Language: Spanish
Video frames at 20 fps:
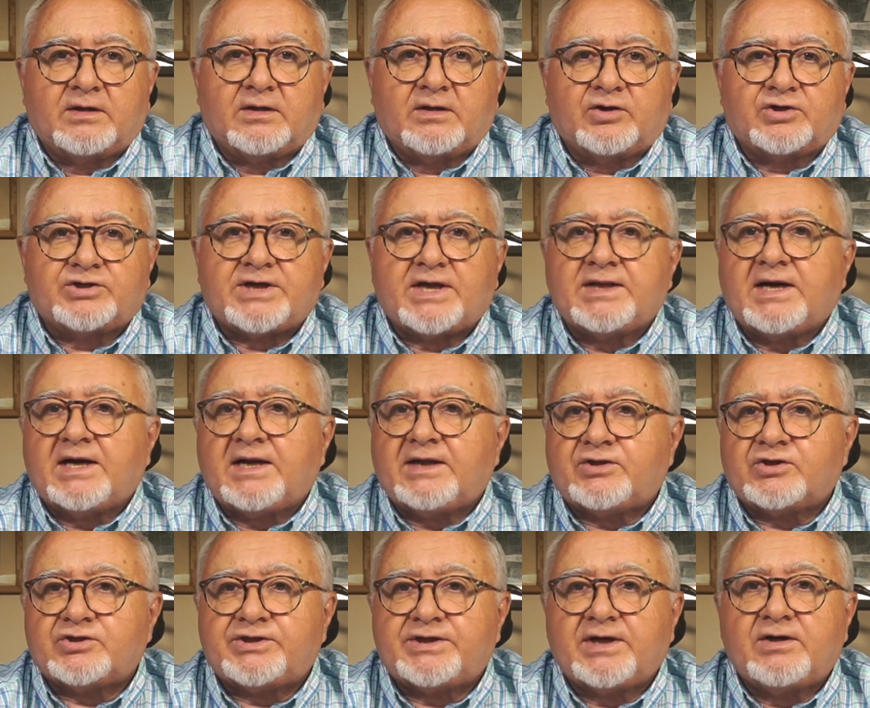Los
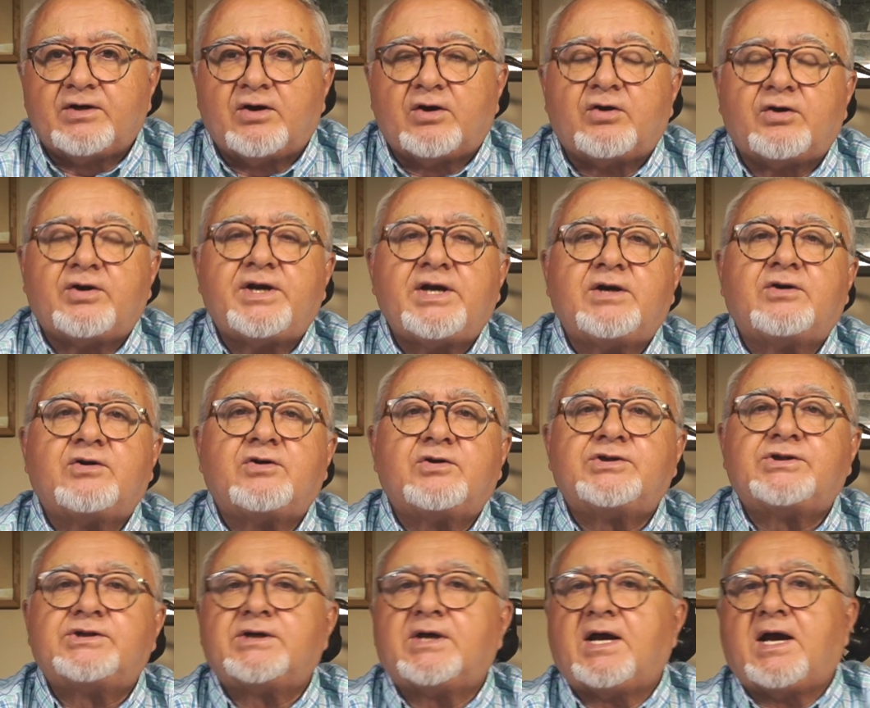adelantos
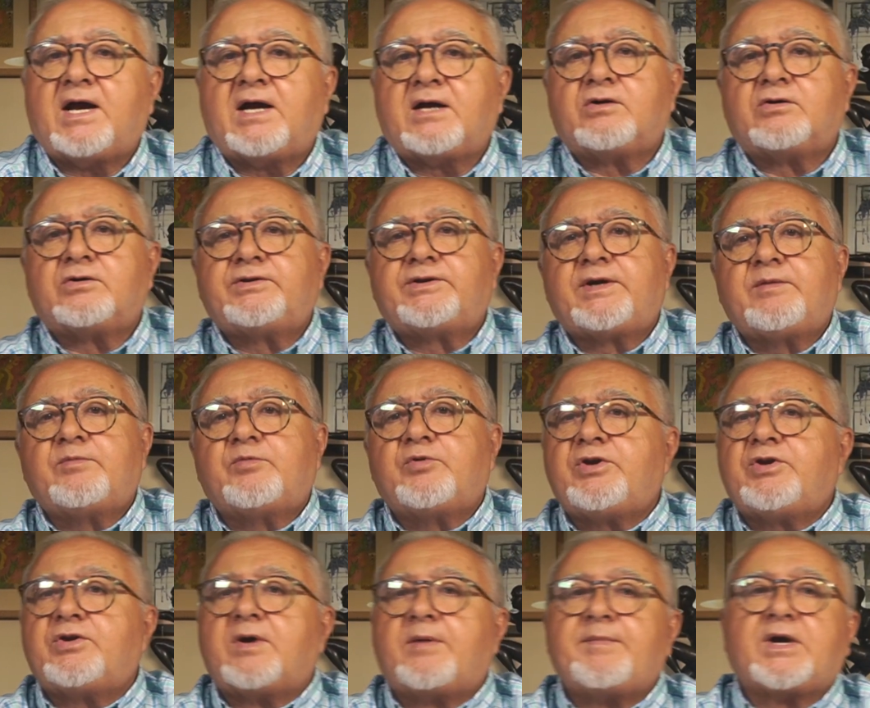tecnológicos han
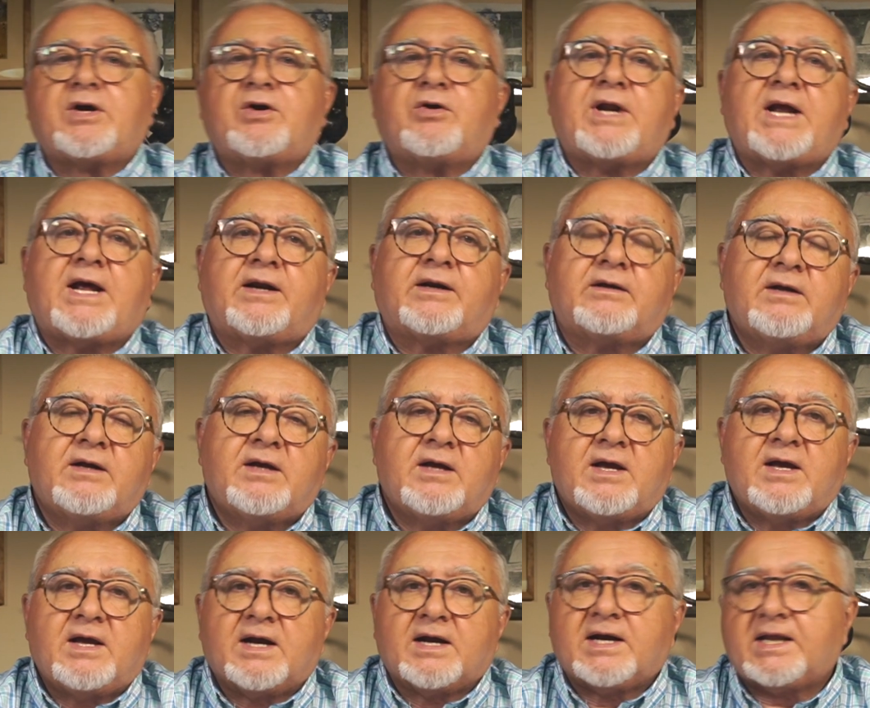contribuido a mejorar
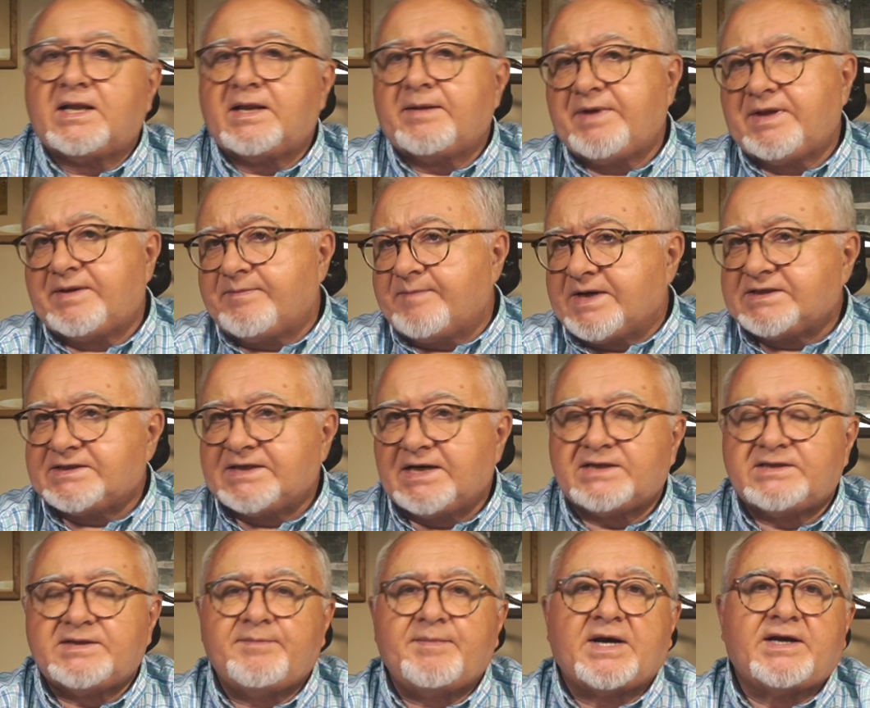cada vez más
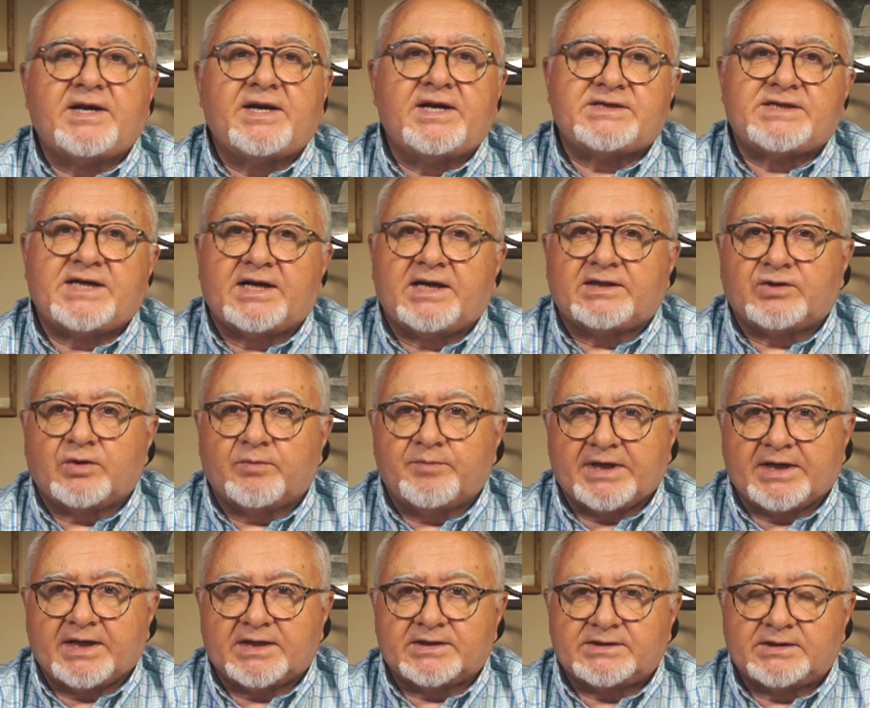las imágenes
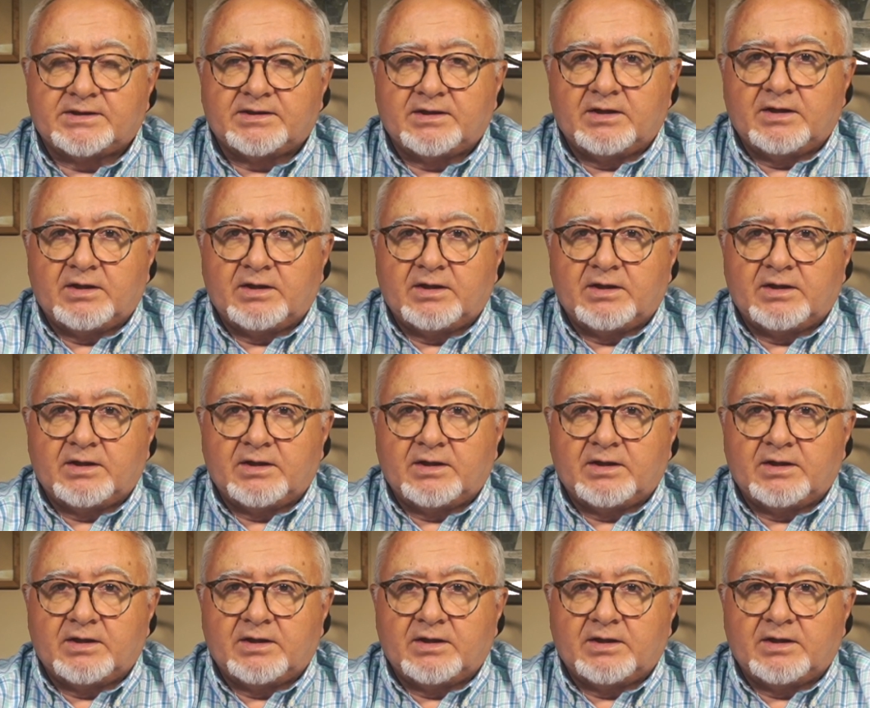anatómicas.